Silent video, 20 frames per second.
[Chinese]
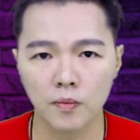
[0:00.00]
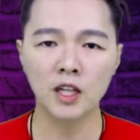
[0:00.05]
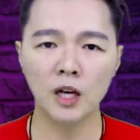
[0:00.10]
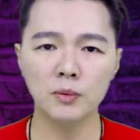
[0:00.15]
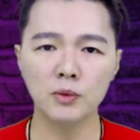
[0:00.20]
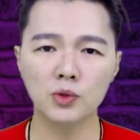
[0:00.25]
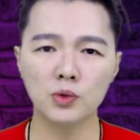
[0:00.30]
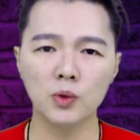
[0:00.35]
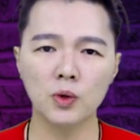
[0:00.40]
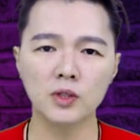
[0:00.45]

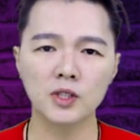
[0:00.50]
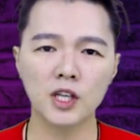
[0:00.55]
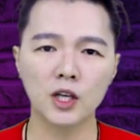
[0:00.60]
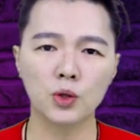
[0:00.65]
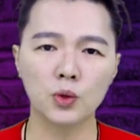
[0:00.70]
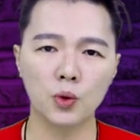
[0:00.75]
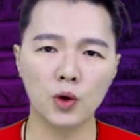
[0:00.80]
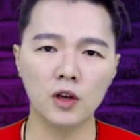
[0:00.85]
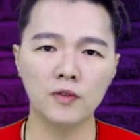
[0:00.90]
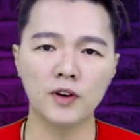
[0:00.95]
他们说，
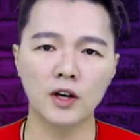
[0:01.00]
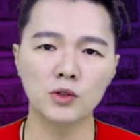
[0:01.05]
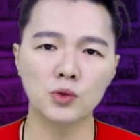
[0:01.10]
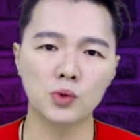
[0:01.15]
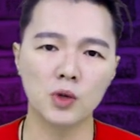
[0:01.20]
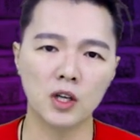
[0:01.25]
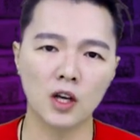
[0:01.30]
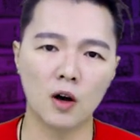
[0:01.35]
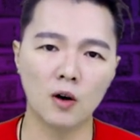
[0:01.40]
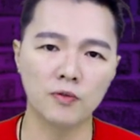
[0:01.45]
在推
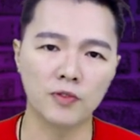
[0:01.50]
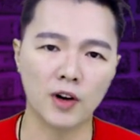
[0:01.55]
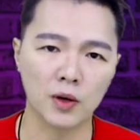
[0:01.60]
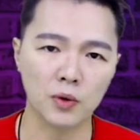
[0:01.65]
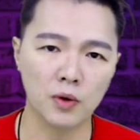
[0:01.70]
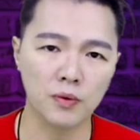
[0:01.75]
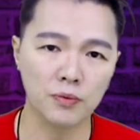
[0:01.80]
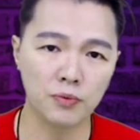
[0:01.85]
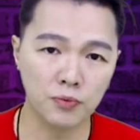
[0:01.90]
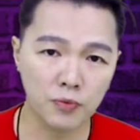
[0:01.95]
翻最高法
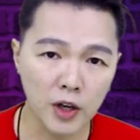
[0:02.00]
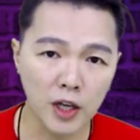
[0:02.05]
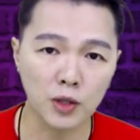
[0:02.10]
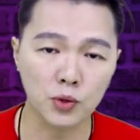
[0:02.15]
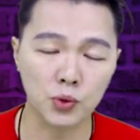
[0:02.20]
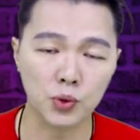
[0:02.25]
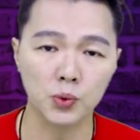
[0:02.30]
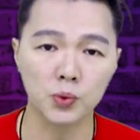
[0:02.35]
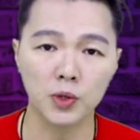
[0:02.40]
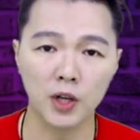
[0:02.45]
院
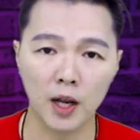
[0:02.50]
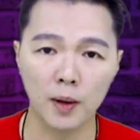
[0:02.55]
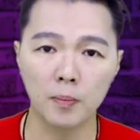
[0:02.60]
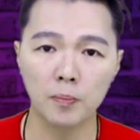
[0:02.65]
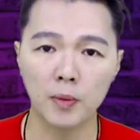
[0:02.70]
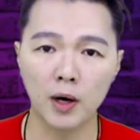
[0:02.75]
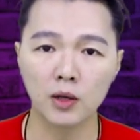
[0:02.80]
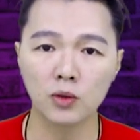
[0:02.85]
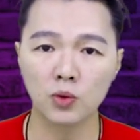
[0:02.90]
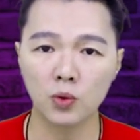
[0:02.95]
废除联
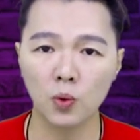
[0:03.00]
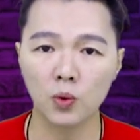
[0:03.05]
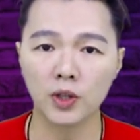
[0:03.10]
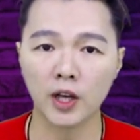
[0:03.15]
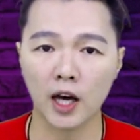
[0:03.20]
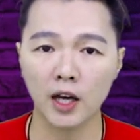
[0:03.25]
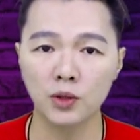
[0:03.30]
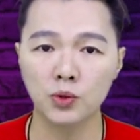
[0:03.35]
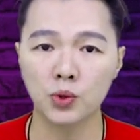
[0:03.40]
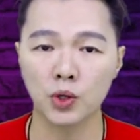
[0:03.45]
邦堕
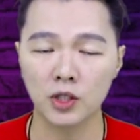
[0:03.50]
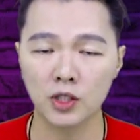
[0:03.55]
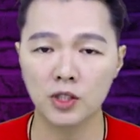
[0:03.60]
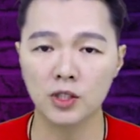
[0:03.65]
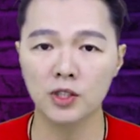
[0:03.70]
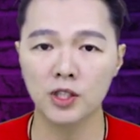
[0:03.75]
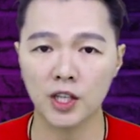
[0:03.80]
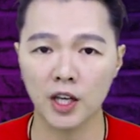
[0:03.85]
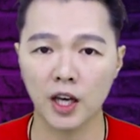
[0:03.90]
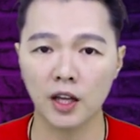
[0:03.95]
胎权
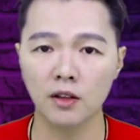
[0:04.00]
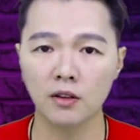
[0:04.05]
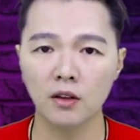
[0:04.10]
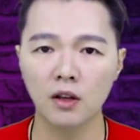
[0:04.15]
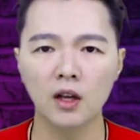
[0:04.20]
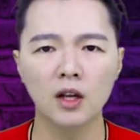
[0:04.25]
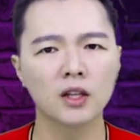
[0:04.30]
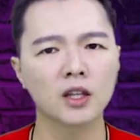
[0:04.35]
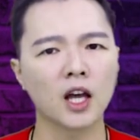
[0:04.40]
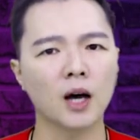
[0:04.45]
之前，
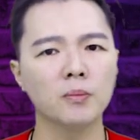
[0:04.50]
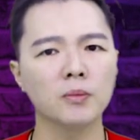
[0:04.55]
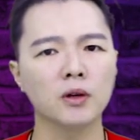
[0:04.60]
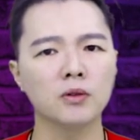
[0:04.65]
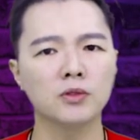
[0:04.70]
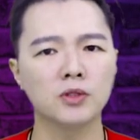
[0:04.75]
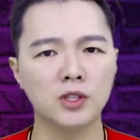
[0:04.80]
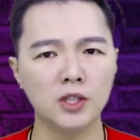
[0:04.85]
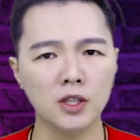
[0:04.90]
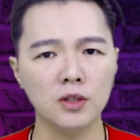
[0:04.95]
他们
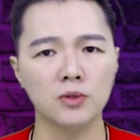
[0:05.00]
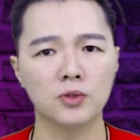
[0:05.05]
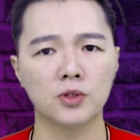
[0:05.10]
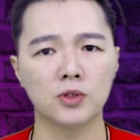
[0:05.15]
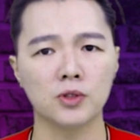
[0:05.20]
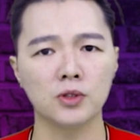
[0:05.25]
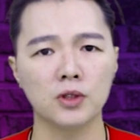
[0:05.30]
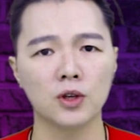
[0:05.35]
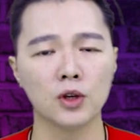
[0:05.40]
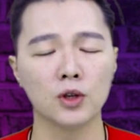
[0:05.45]
要禁
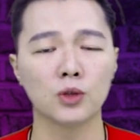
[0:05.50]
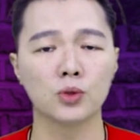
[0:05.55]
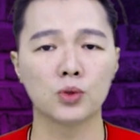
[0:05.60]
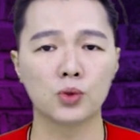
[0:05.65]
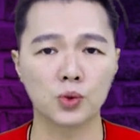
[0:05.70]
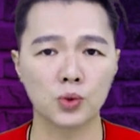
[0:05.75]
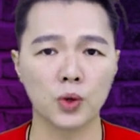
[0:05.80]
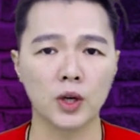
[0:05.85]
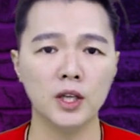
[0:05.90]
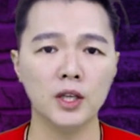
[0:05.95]
止
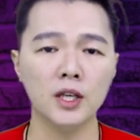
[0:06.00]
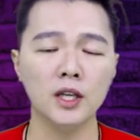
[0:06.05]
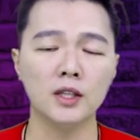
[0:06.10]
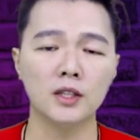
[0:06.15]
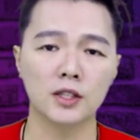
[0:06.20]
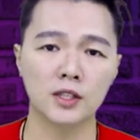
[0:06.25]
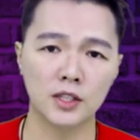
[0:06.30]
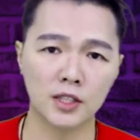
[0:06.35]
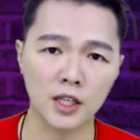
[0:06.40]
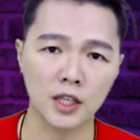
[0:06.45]
随意
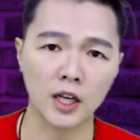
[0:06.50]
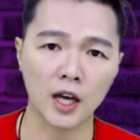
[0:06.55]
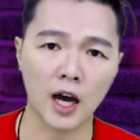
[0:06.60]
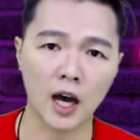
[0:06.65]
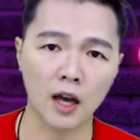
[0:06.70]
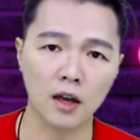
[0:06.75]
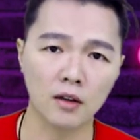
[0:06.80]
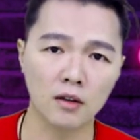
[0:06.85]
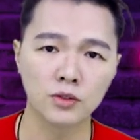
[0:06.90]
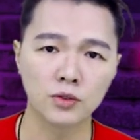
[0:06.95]
的性
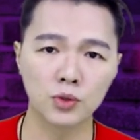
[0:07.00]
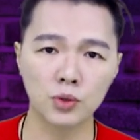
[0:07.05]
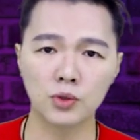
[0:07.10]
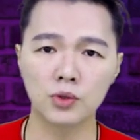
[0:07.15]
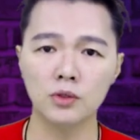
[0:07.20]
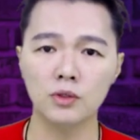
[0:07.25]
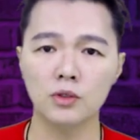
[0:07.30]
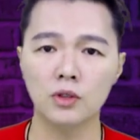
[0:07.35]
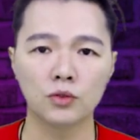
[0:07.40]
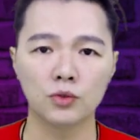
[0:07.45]
爱。就
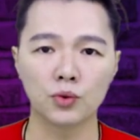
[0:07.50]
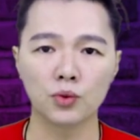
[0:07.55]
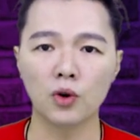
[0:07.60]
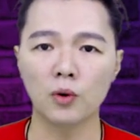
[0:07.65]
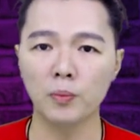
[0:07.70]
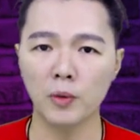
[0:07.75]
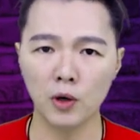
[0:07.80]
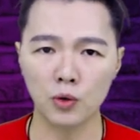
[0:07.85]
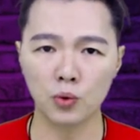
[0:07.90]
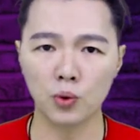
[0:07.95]
是如
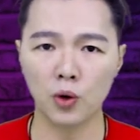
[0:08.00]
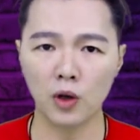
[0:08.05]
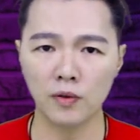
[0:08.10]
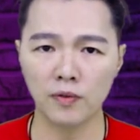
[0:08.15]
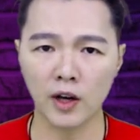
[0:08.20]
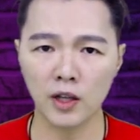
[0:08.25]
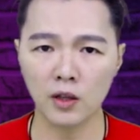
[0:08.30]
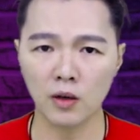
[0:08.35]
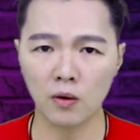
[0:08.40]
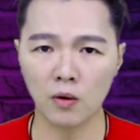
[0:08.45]
果没有推
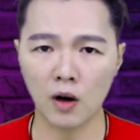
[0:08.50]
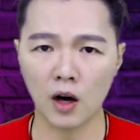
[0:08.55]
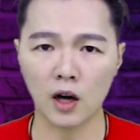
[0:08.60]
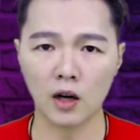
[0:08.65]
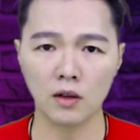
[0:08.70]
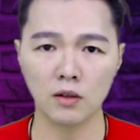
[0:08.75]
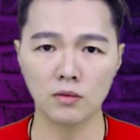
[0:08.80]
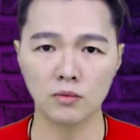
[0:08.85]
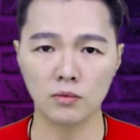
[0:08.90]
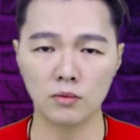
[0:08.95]
翻的话。